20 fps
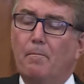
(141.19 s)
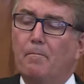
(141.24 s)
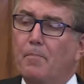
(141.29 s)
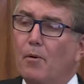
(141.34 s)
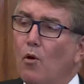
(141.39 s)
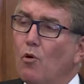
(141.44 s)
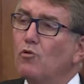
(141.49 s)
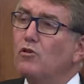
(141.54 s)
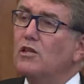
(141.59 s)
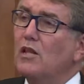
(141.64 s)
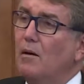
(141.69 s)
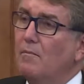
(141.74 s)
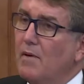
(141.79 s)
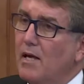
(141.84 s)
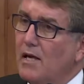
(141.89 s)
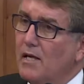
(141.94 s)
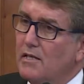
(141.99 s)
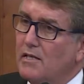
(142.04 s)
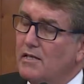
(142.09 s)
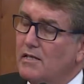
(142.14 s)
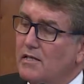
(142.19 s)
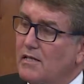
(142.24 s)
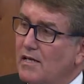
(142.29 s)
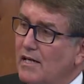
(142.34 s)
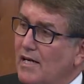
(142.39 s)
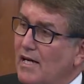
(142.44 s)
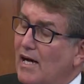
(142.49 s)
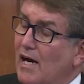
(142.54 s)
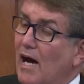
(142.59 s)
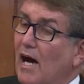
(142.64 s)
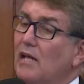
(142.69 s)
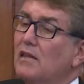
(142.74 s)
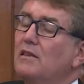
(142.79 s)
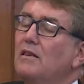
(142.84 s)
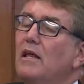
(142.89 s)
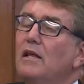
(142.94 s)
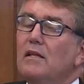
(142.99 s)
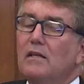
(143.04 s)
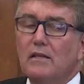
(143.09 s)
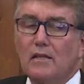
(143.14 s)
prontamente
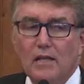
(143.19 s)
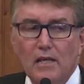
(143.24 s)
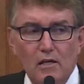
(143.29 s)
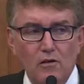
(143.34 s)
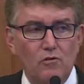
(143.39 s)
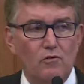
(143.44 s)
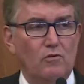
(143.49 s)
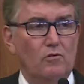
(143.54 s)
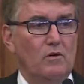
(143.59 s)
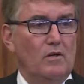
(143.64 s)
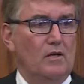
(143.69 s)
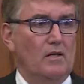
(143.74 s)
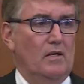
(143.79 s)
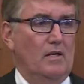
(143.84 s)
atendeu